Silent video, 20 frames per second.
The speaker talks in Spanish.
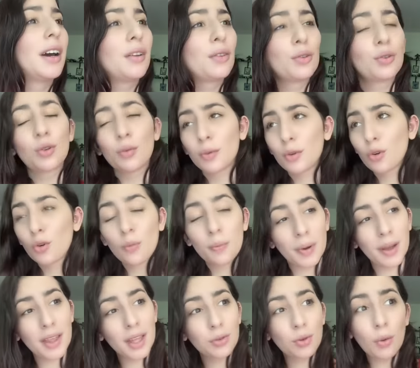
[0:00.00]
estoy
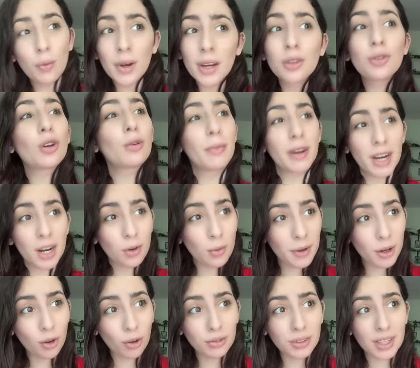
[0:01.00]
preocupada. Tu abuelo y tu hermana no me
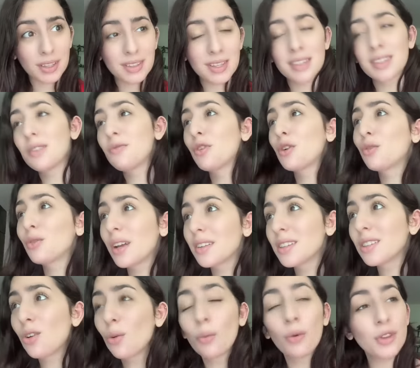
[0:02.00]
contestan. Se fueron hace
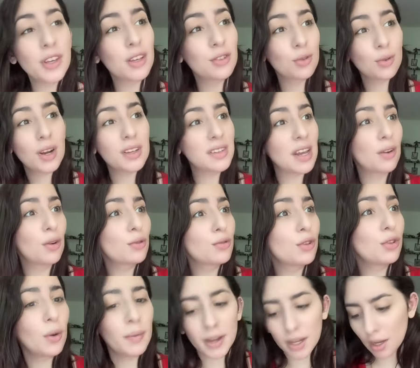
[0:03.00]
como 10 horas al Oxxo y no
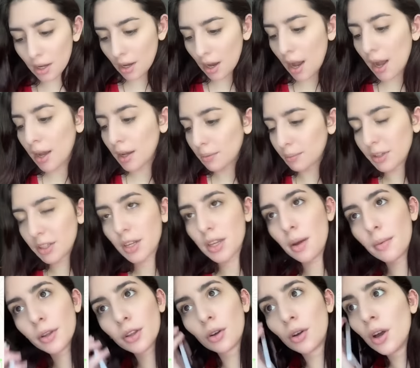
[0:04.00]
me... Ah, me están
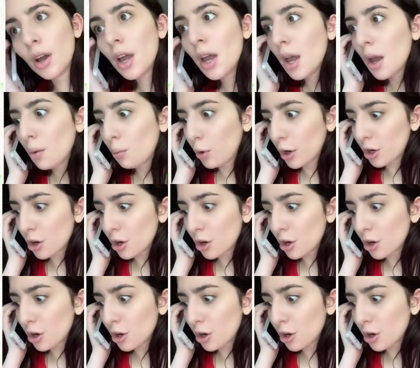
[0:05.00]
llamando. ¿Bueno?